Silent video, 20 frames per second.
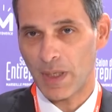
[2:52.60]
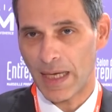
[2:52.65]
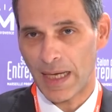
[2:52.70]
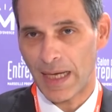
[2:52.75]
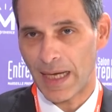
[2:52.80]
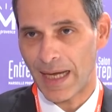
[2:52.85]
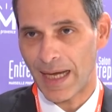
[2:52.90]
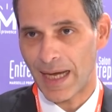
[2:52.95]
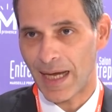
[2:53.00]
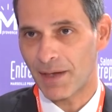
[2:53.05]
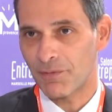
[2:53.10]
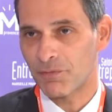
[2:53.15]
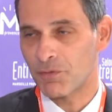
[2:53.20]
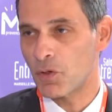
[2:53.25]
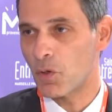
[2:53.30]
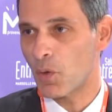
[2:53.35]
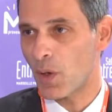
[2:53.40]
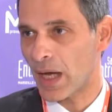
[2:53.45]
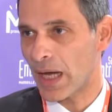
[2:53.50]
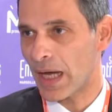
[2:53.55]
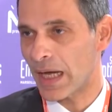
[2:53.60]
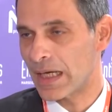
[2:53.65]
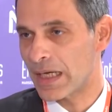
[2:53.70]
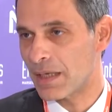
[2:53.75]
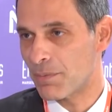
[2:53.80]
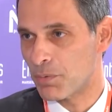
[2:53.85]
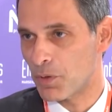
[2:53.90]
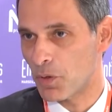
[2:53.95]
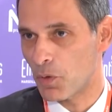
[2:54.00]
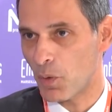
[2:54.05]
à, vouloir aller
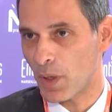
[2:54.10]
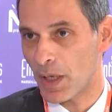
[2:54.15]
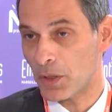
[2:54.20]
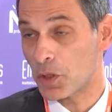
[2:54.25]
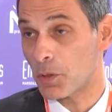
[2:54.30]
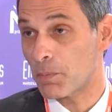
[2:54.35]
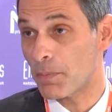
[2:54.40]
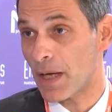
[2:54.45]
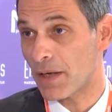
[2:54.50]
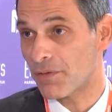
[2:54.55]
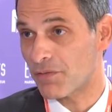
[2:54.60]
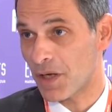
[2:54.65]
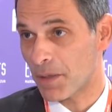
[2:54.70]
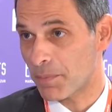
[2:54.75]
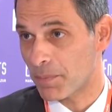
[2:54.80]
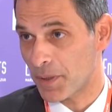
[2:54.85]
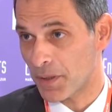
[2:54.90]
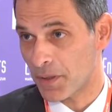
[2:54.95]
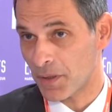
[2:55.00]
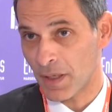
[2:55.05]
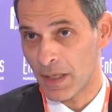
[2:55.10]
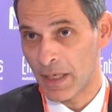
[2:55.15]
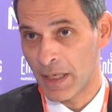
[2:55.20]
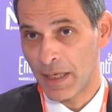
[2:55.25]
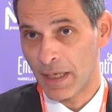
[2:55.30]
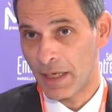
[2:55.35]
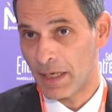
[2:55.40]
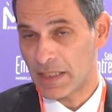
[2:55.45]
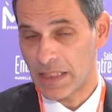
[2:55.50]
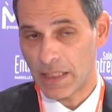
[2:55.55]
plus loin, ne pas avoir peur.
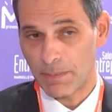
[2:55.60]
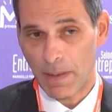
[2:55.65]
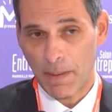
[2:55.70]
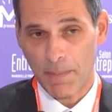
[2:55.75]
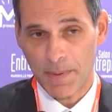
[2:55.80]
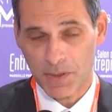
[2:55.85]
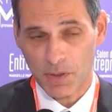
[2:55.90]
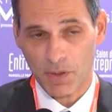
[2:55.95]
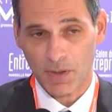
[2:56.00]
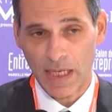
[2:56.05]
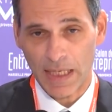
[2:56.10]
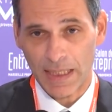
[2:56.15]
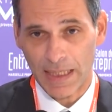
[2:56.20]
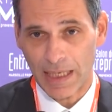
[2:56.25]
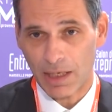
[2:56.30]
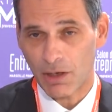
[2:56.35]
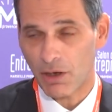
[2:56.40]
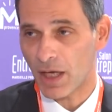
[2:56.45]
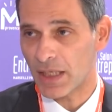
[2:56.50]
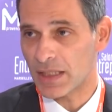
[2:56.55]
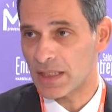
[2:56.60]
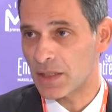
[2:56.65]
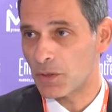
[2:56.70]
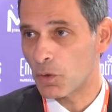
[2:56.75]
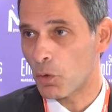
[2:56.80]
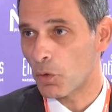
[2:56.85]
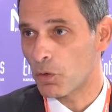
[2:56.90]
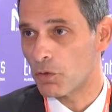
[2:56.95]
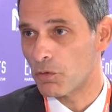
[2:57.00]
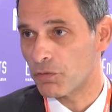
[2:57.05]
Et ce n'est pas parce que quelqu'un leur a dit
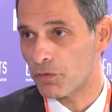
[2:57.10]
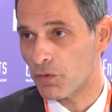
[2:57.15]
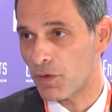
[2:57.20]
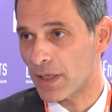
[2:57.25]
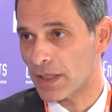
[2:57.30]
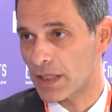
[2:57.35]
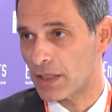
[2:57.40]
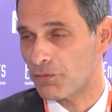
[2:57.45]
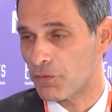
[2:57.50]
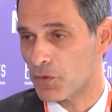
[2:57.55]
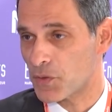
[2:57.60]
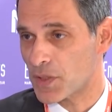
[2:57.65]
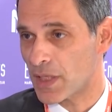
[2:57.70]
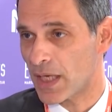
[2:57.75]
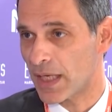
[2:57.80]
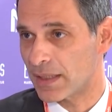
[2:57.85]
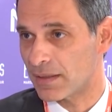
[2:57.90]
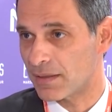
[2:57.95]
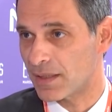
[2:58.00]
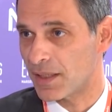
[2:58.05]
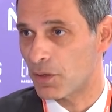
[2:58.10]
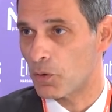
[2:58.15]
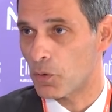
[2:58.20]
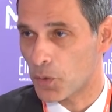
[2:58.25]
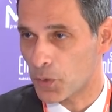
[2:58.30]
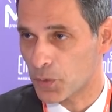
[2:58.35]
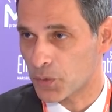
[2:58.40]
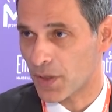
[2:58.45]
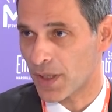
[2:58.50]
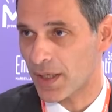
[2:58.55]
non une fois qu'il faut s'arrêter, au
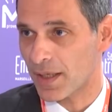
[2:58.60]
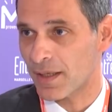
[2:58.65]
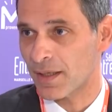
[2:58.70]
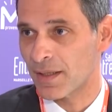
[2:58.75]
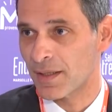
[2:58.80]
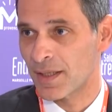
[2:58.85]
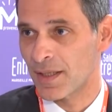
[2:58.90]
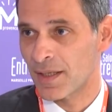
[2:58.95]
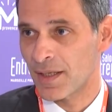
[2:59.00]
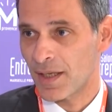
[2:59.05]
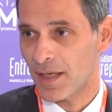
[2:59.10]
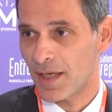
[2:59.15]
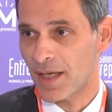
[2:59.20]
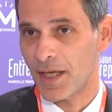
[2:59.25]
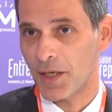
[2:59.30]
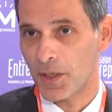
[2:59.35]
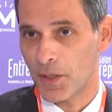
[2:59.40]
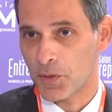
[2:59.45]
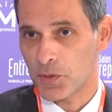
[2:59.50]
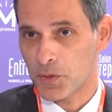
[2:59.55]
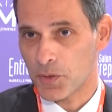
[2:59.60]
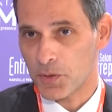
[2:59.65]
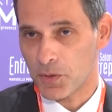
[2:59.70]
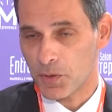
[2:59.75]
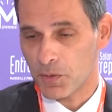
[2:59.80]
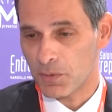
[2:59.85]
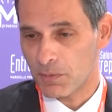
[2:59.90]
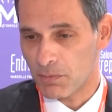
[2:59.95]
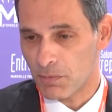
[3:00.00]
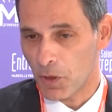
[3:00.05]
contraire. Et
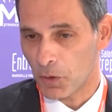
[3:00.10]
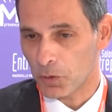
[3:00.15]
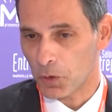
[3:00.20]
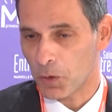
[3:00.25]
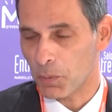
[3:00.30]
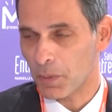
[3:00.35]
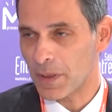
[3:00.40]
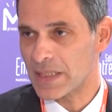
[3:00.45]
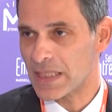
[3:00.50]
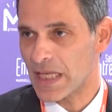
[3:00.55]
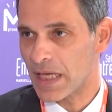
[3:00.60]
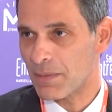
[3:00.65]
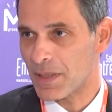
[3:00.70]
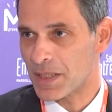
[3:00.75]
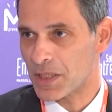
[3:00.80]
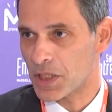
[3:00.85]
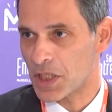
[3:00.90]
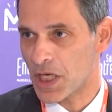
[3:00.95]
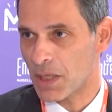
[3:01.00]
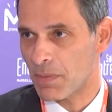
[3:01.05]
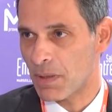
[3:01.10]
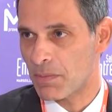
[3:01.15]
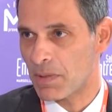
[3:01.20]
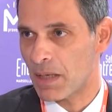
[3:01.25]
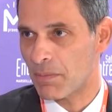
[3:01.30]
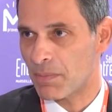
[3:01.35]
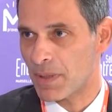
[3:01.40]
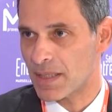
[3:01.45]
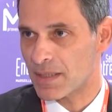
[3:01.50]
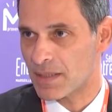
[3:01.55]
l'entreprise CMACGM est
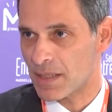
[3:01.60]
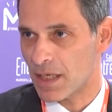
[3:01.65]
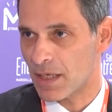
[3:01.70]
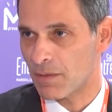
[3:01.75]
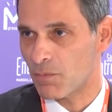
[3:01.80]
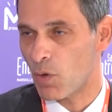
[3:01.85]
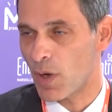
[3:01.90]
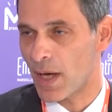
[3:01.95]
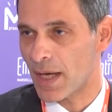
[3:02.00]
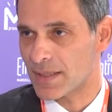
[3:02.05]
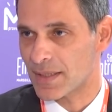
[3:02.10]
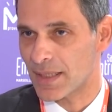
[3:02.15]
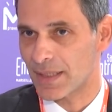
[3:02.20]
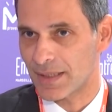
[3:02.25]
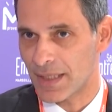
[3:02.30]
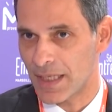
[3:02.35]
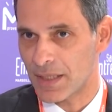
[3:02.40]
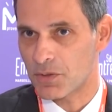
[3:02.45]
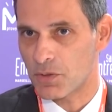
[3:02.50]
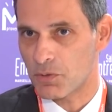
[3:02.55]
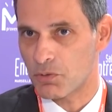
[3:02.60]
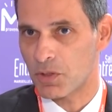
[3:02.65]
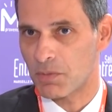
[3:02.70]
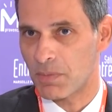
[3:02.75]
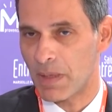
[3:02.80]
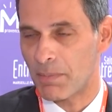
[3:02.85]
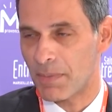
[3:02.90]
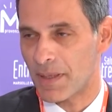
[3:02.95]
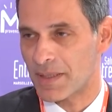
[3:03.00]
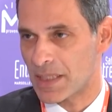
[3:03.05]
bien placée, moi à sa tête, je suis
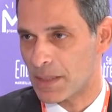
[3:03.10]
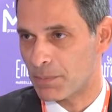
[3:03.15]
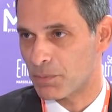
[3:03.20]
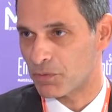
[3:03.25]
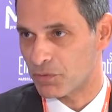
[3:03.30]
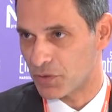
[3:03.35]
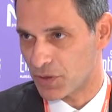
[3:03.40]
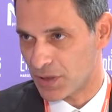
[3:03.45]
bien placé pour vous